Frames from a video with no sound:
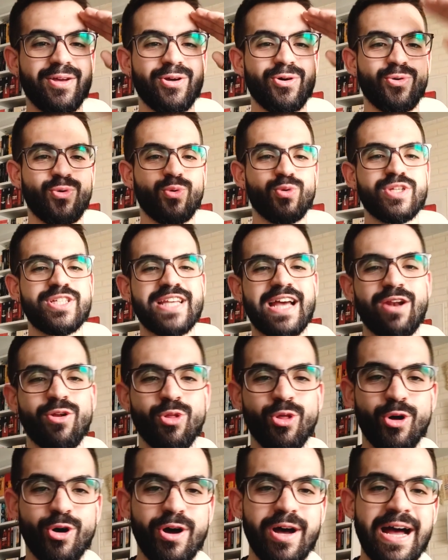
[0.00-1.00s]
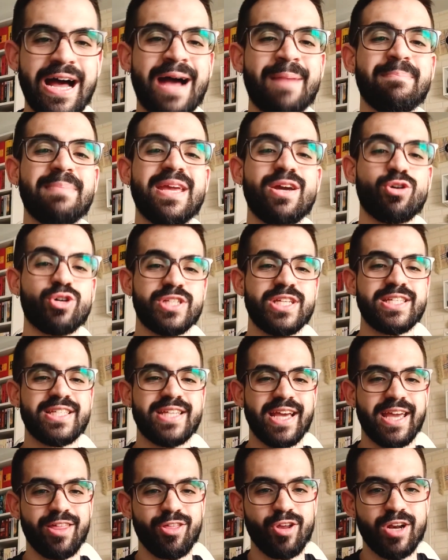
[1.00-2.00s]
Un saludo amigos y
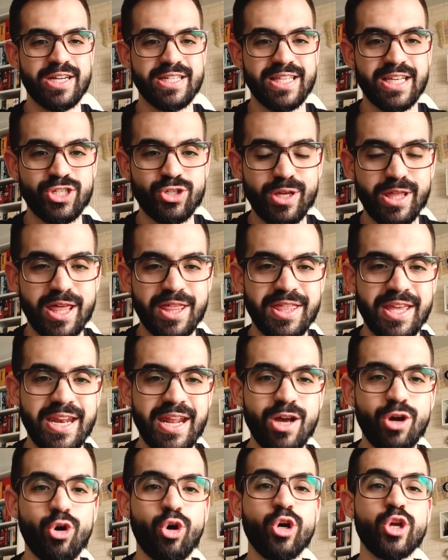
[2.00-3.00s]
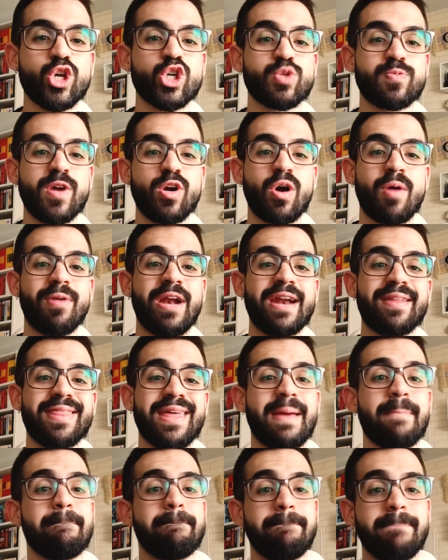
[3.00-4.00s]
seguidores de Soy de Cine, hoy os vengo a hablar
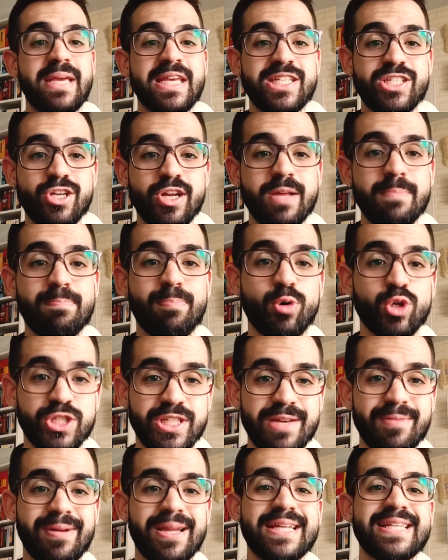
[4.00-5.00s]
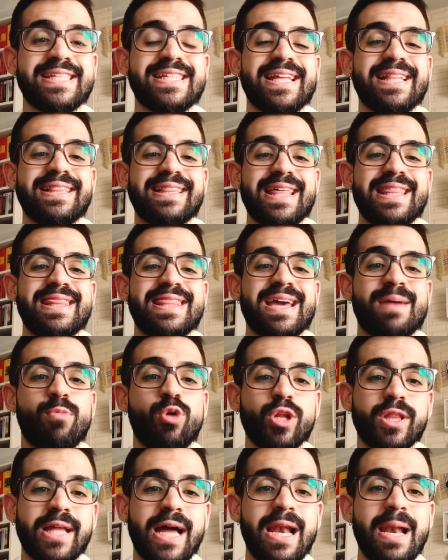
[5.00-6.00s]
de Misión Imposible, Sentencia
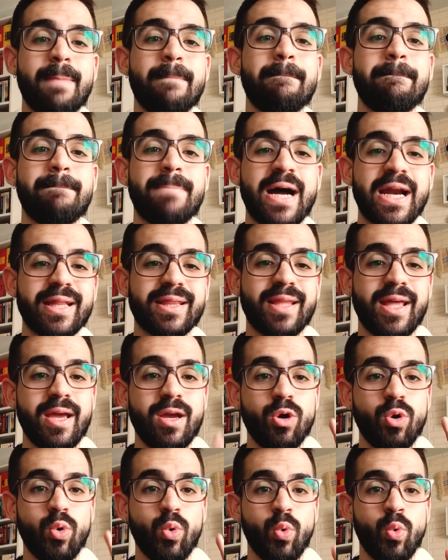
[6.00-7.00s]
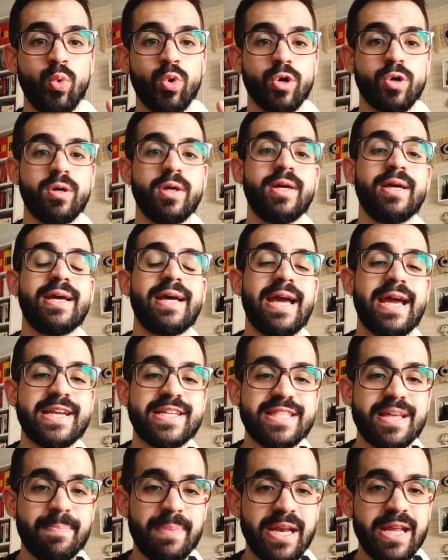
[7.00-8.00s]
Mortal, parte 1.
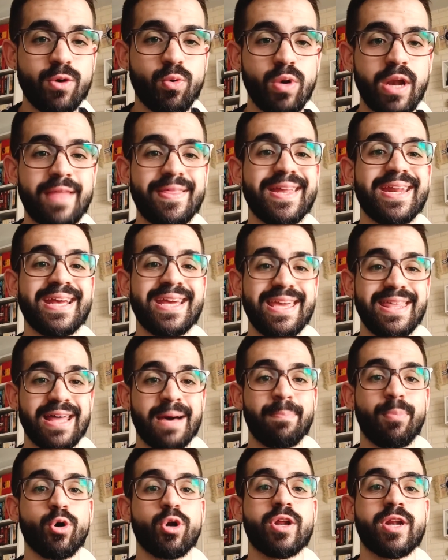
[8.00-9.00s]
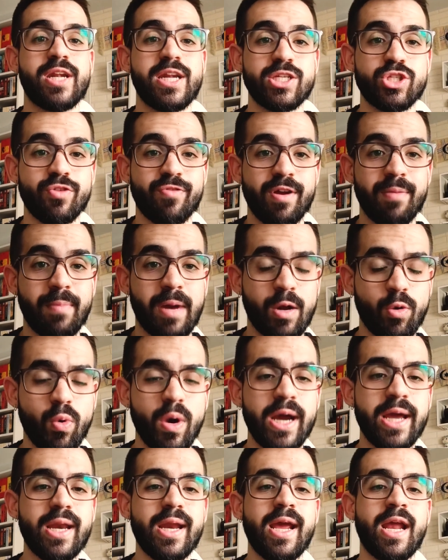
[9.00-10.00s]
Esta película dirigida por Christopher
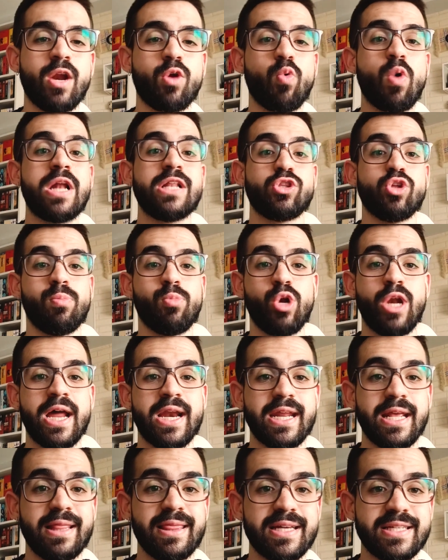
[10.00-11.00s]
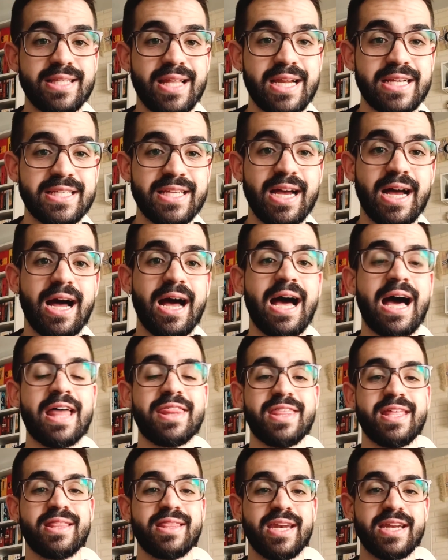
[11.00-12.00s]
McQuire, el cual tomó las riendas de la saga
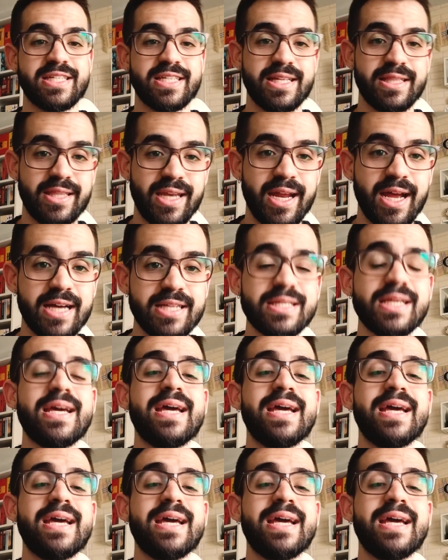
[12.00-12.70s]
hace tres entregas,